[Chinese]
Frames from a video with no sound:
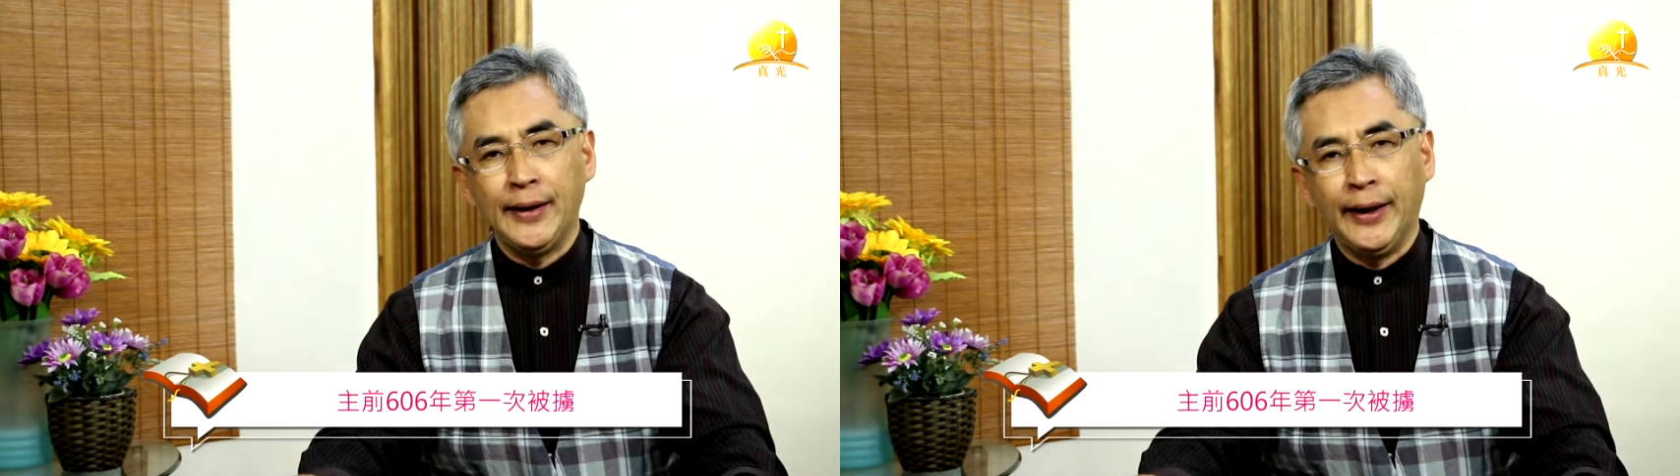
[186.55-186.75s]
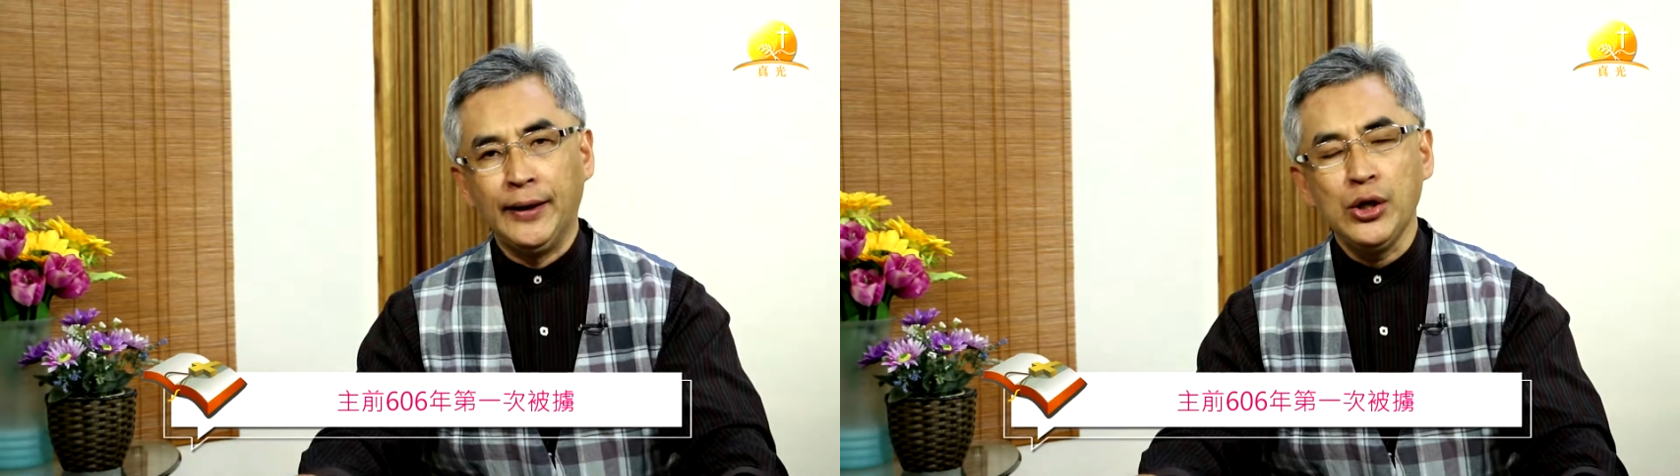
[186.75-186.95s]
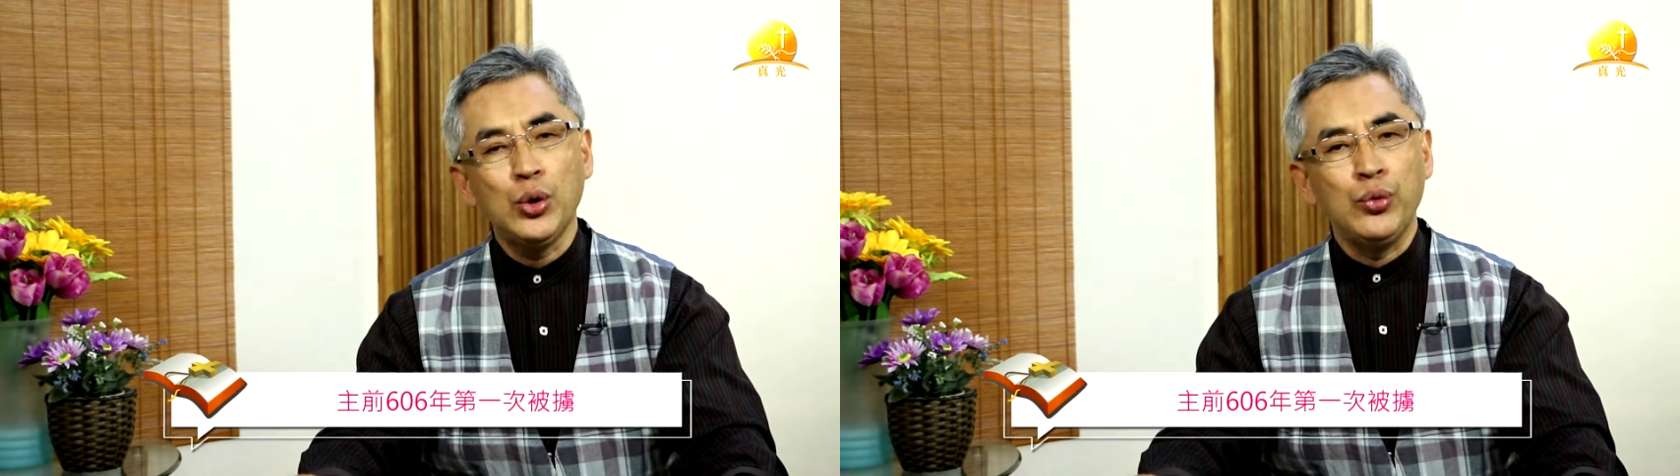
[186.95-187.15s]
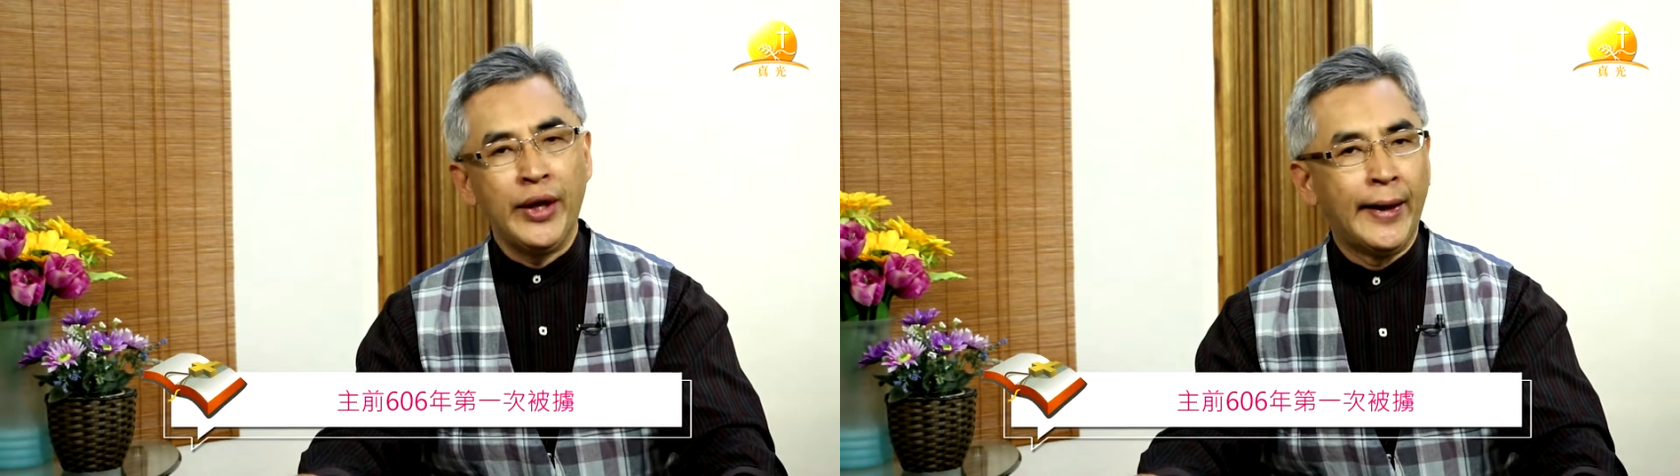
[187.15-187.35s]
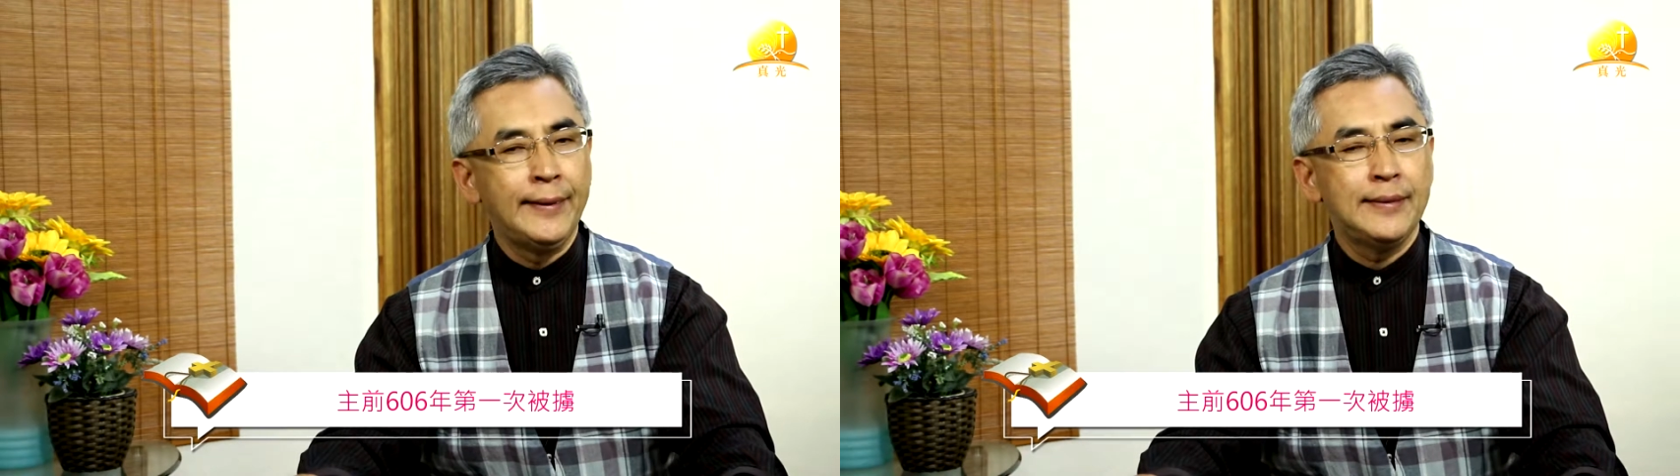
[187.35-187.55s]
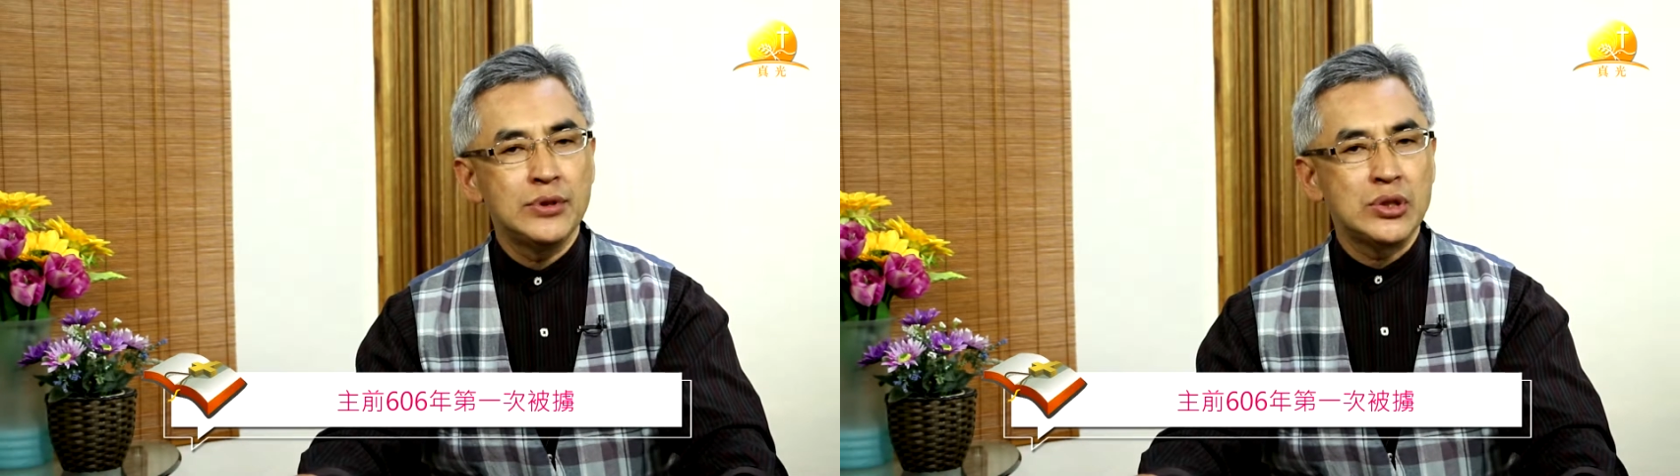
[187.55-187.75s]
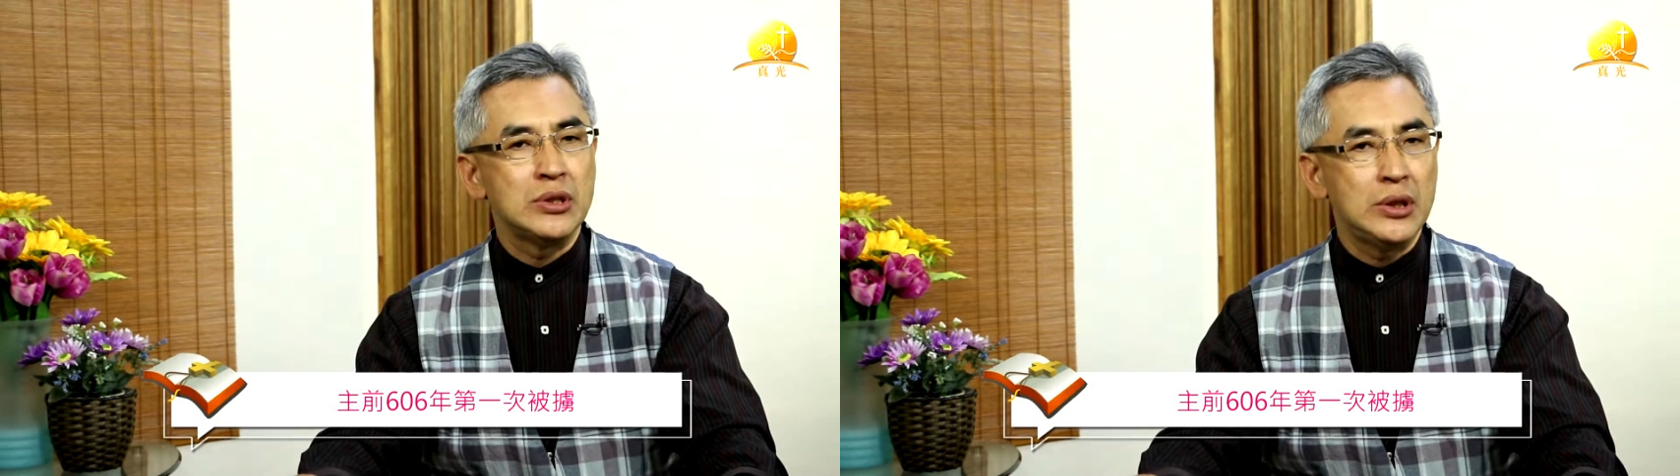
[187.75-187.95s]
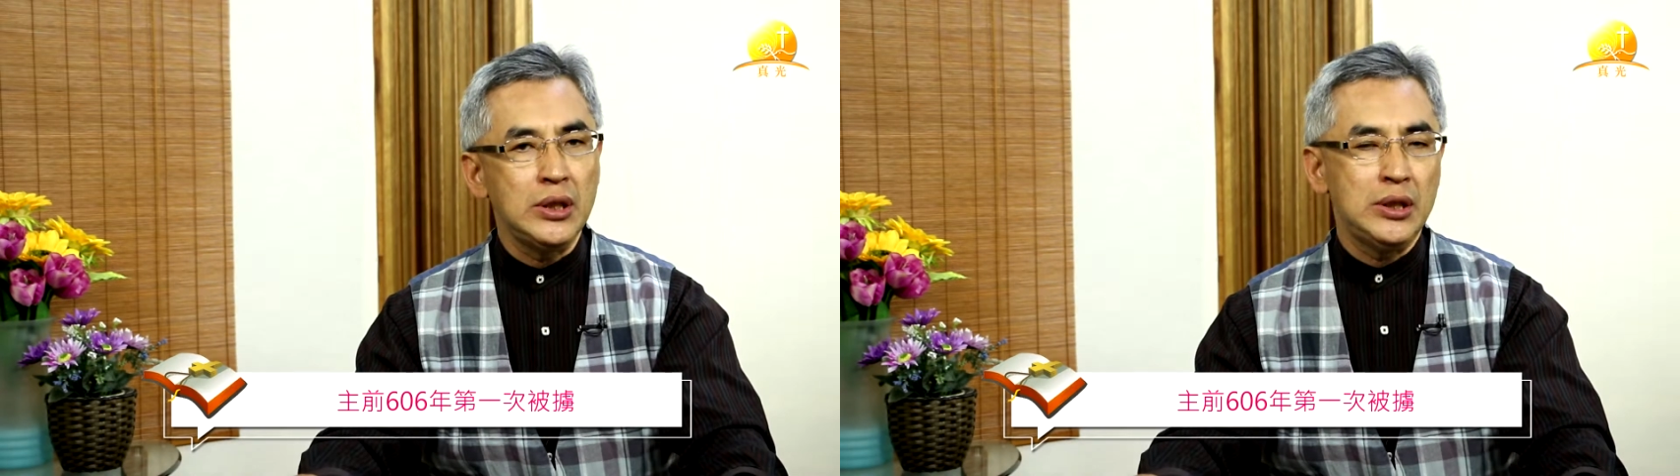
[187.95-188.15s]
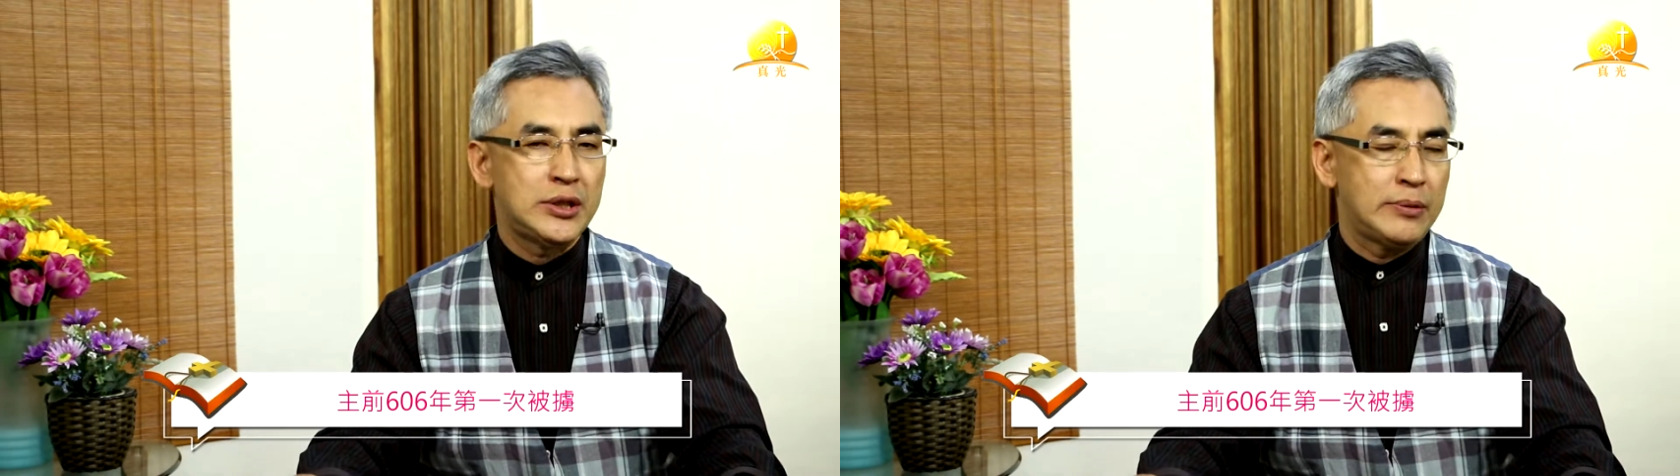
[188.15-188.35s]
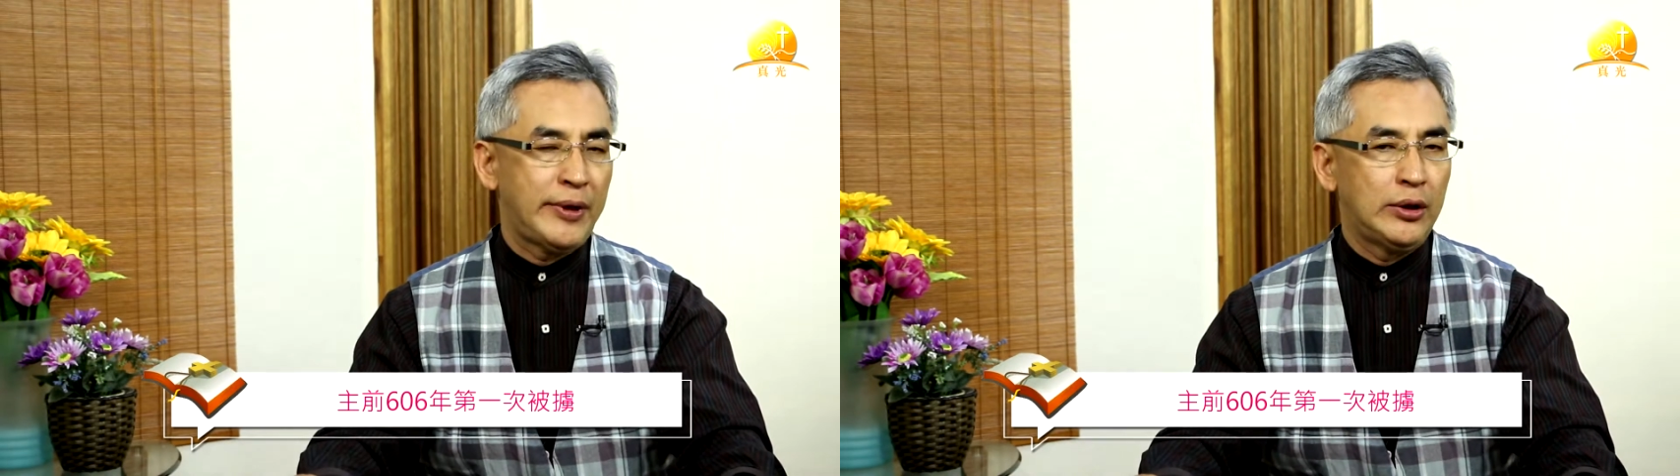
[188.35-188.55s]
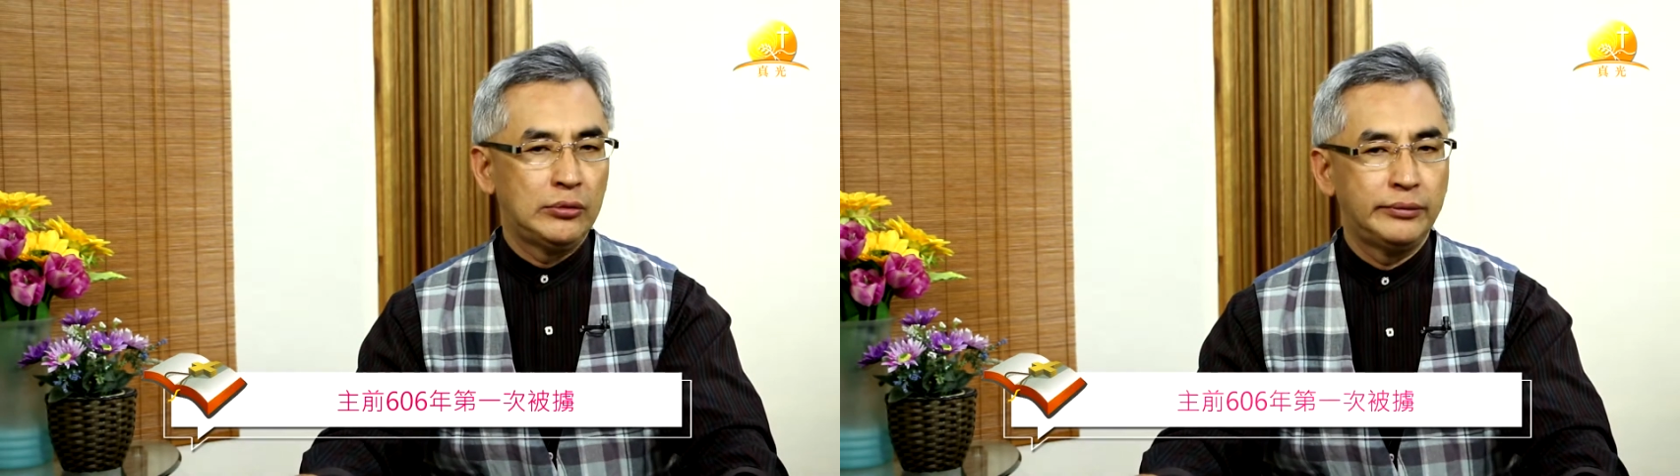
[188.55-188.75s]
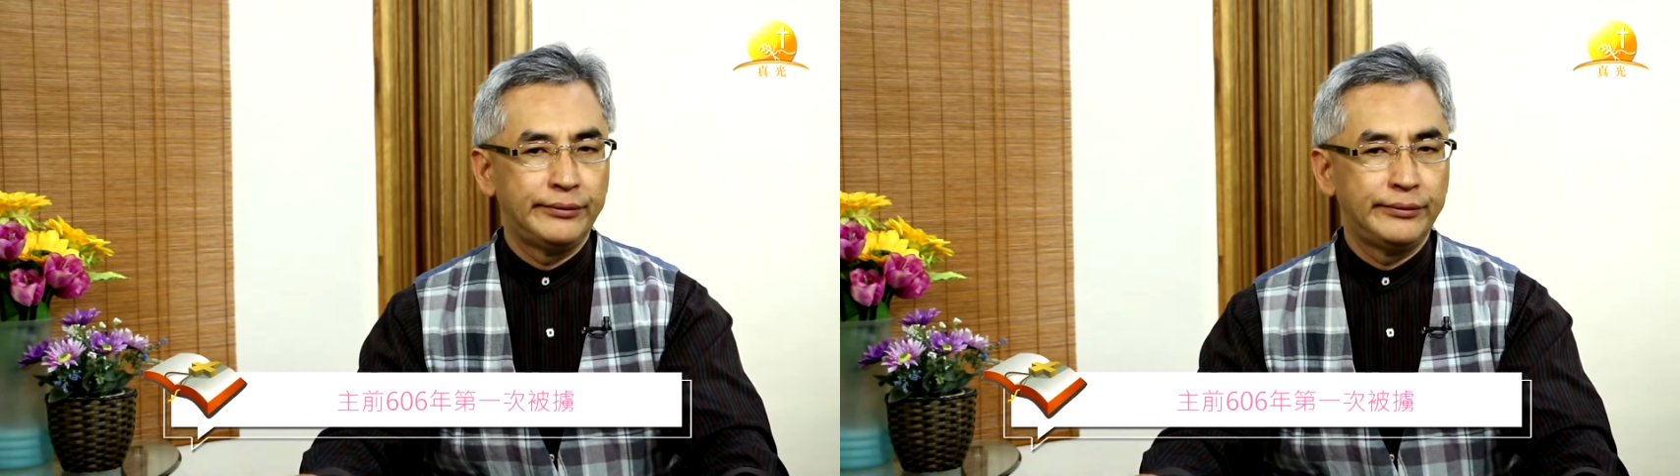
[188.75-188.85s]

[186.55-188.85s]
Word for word: 零六年是第一次被掳，